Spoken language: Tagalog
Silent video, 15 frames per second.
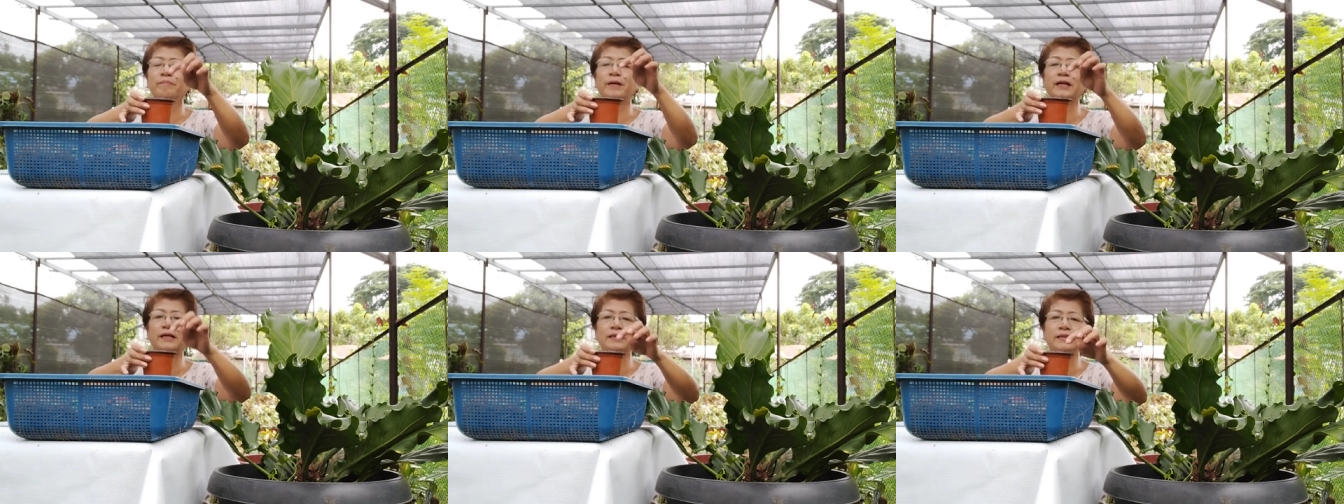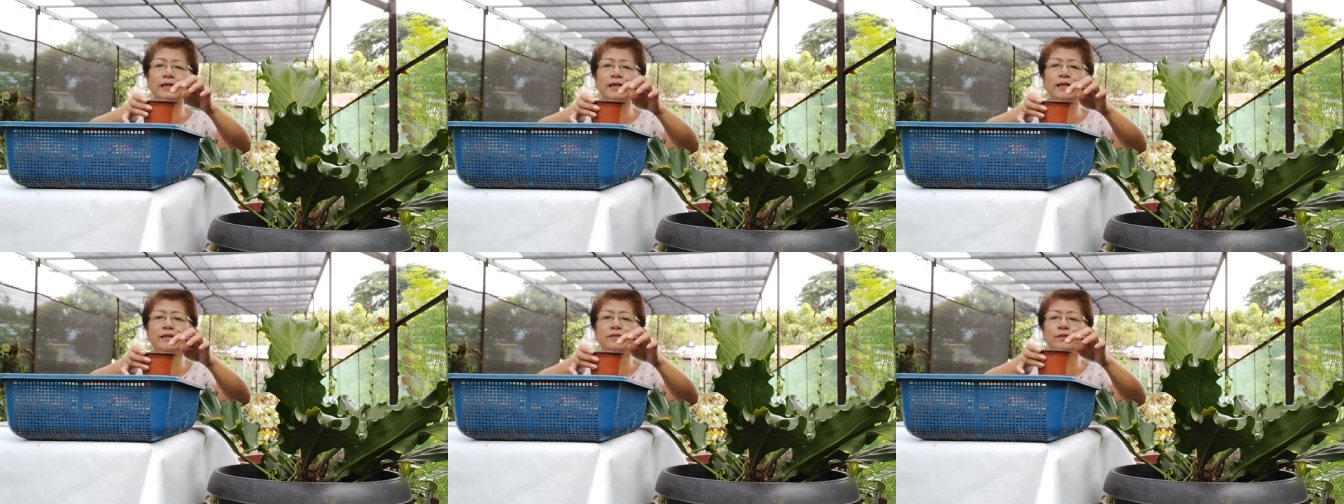
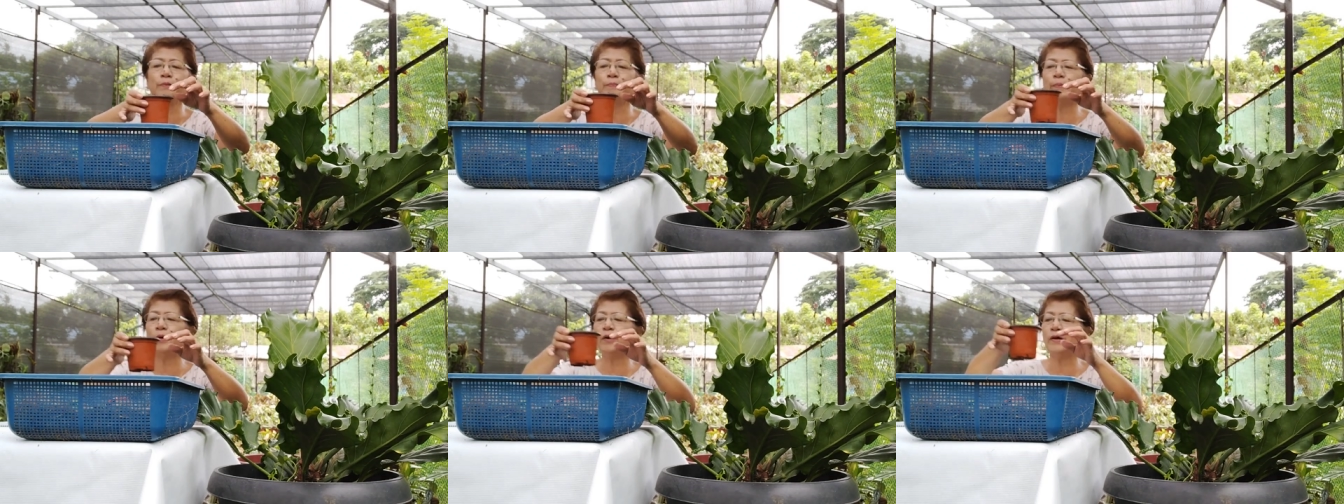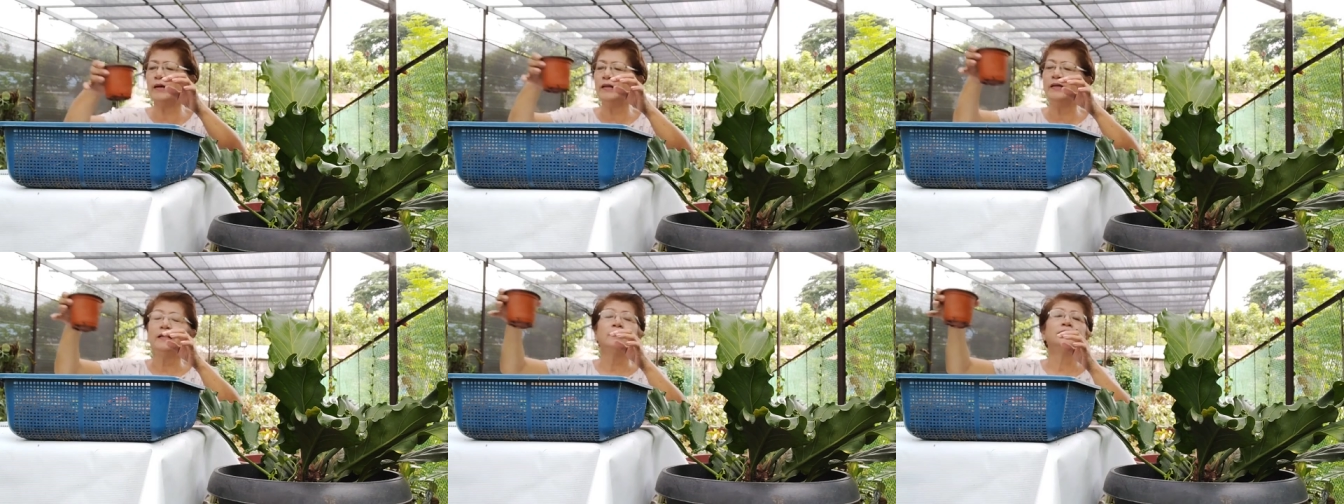Pagkadilig nyo po,
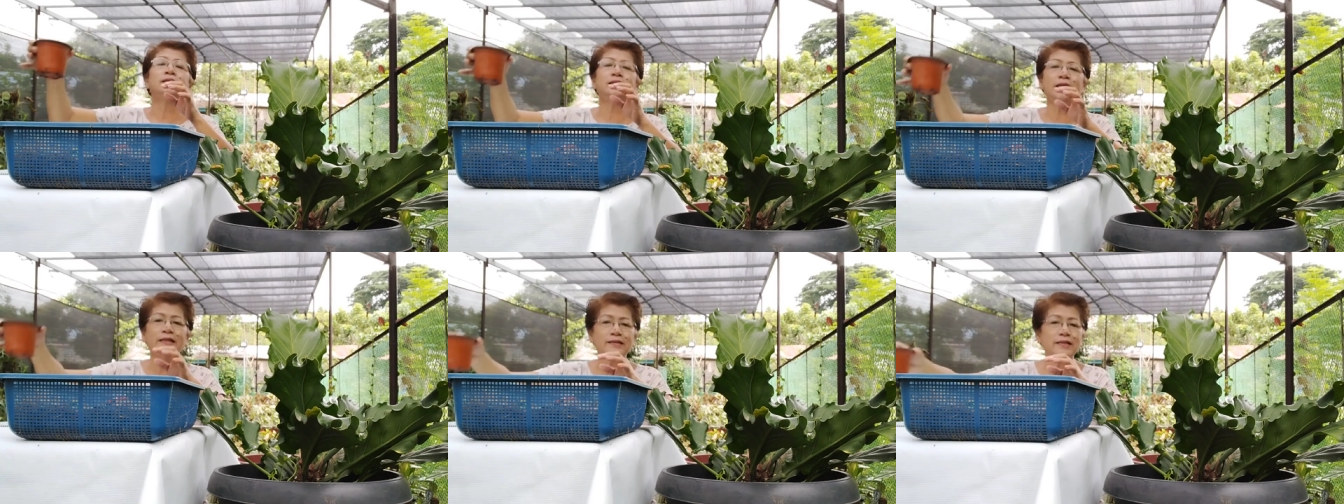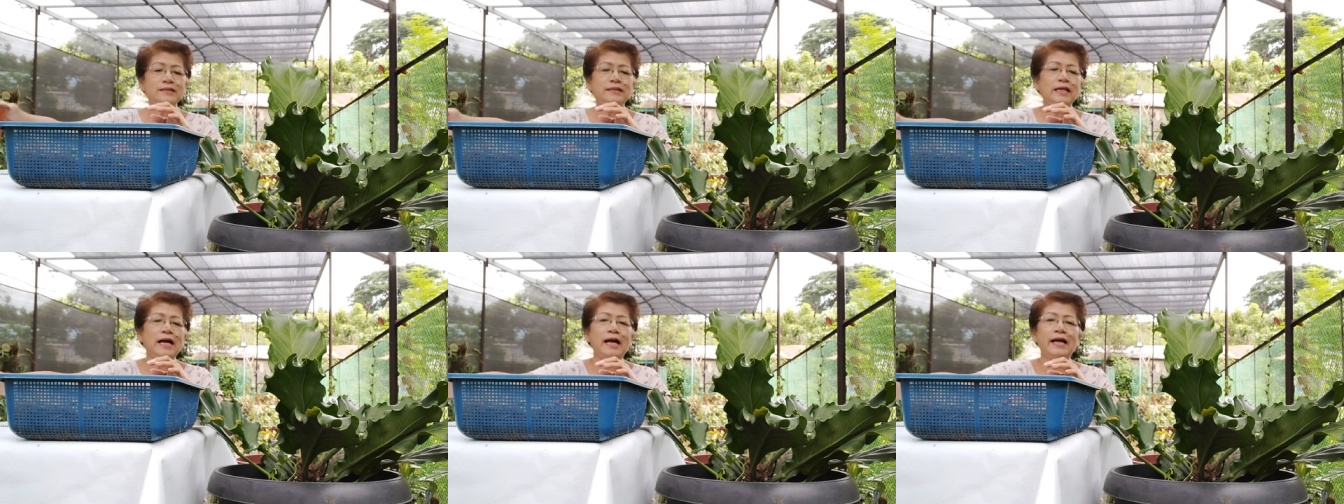set
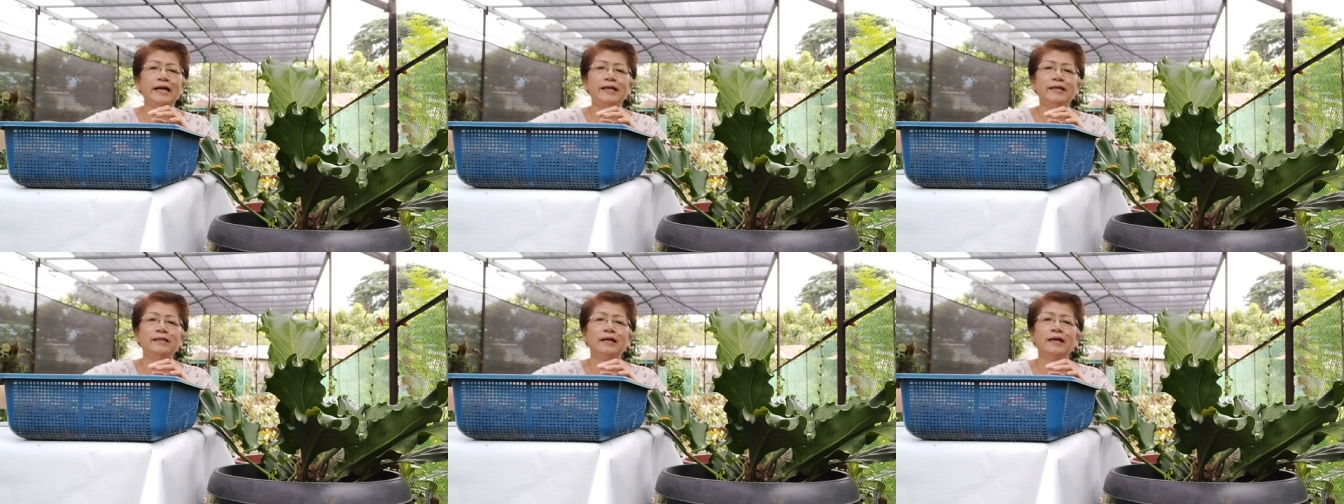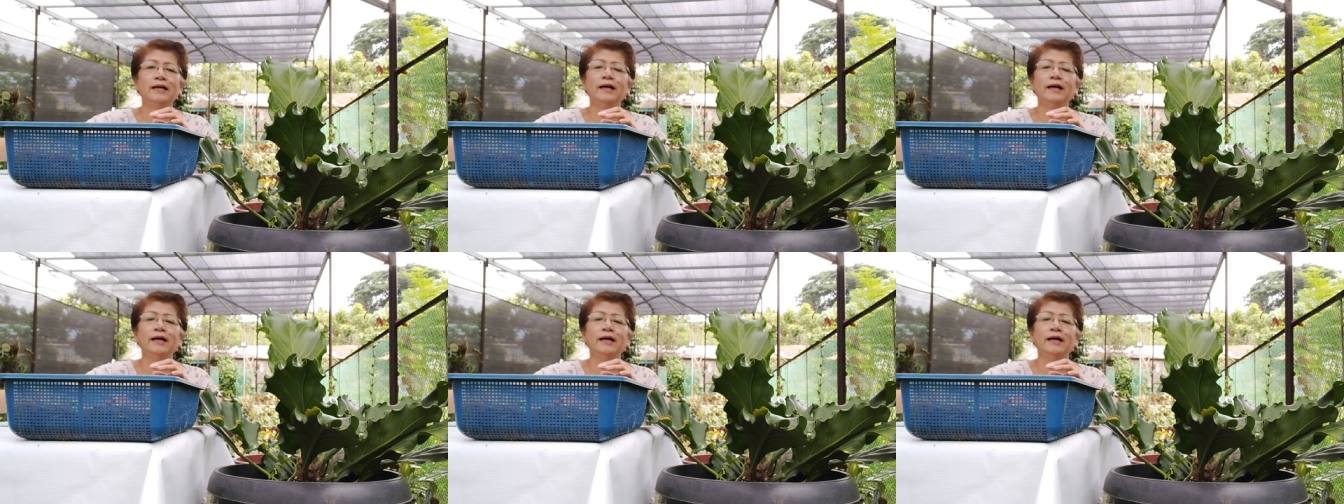aside.